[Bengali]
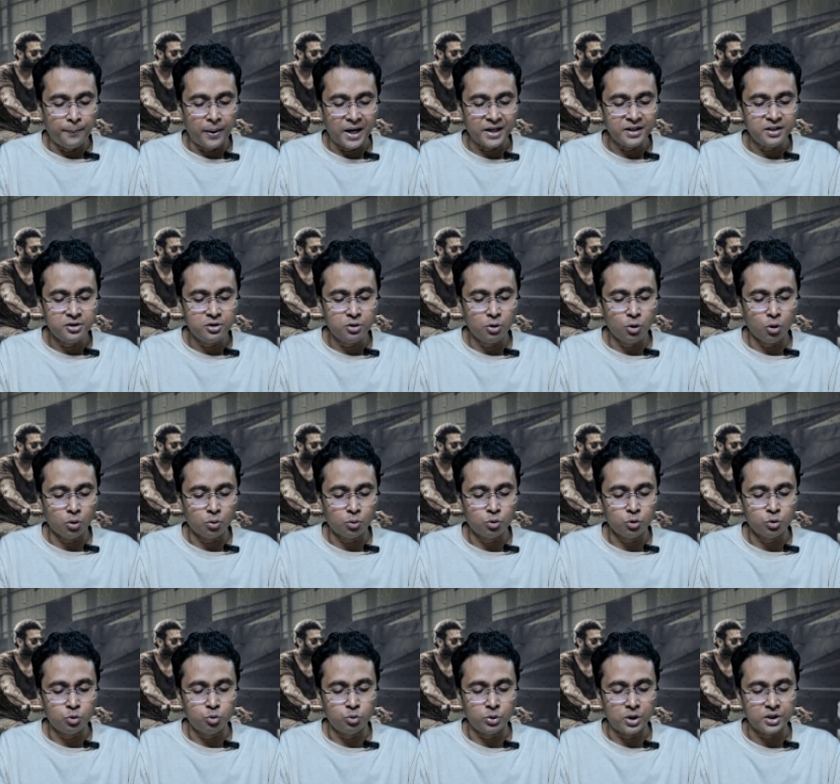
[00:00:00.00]
বাইশ লক্ষ
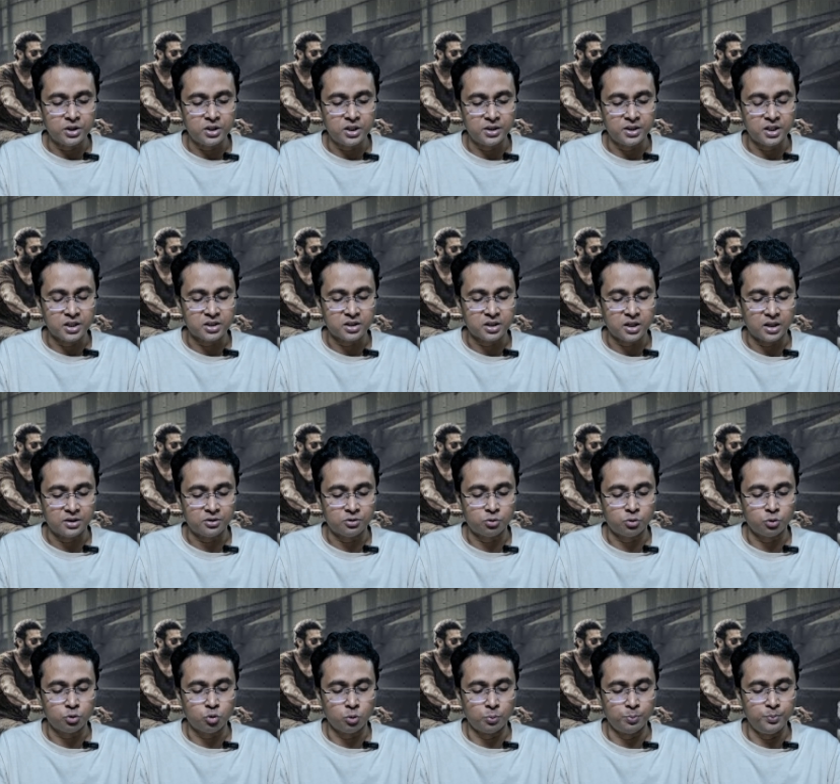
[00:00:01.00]
চুরাশি হাজার
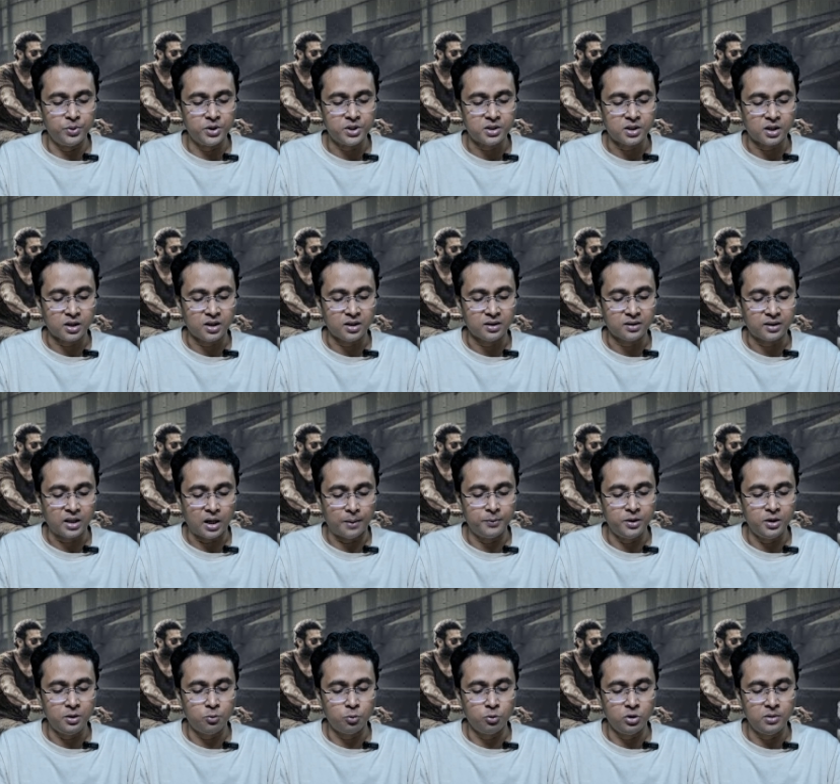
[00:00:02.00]
সাতশো চব্বিশ টাকা
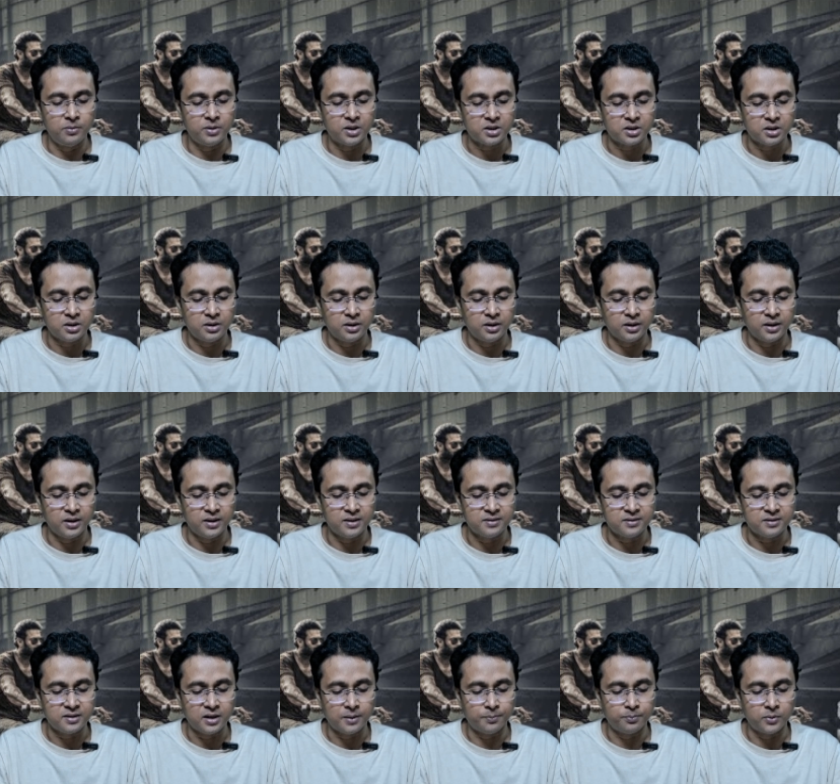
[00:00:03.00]
তামিল টুরি ভার্সন থেকে
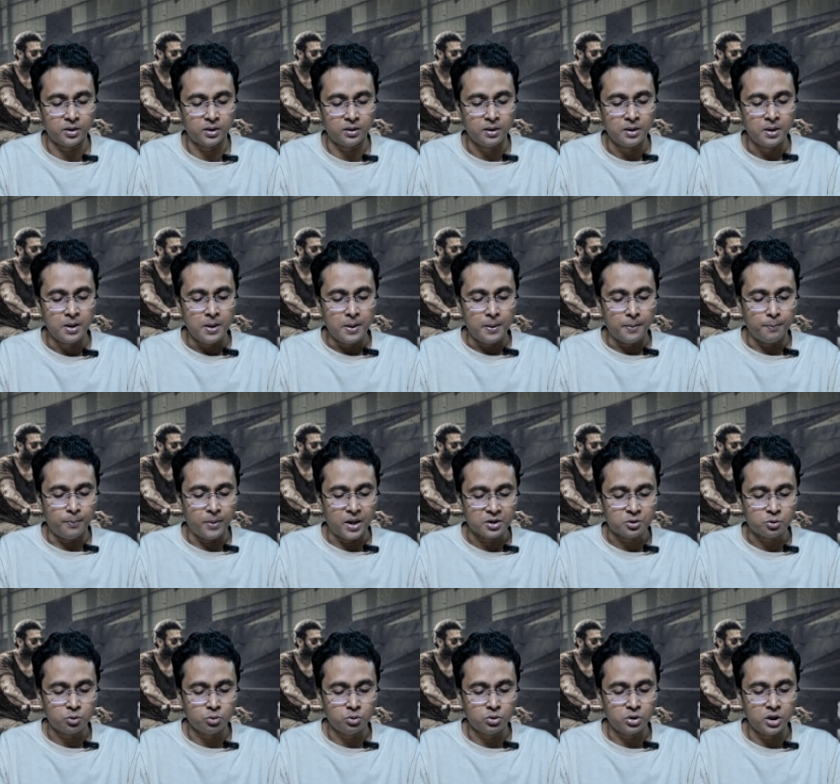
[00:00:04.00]
এসছে আপনার
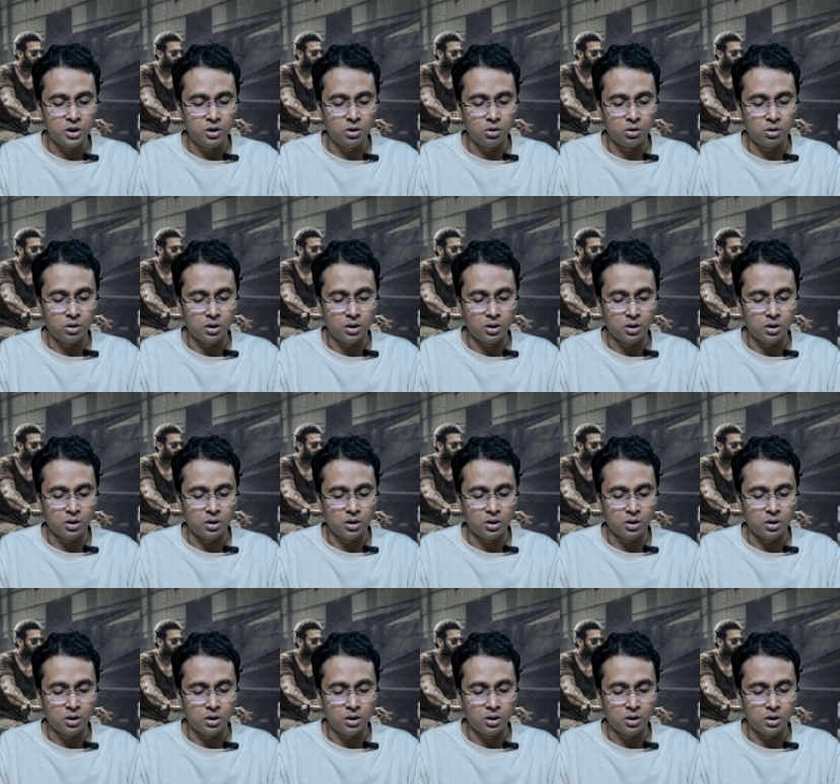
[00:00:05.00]
বাষট্টি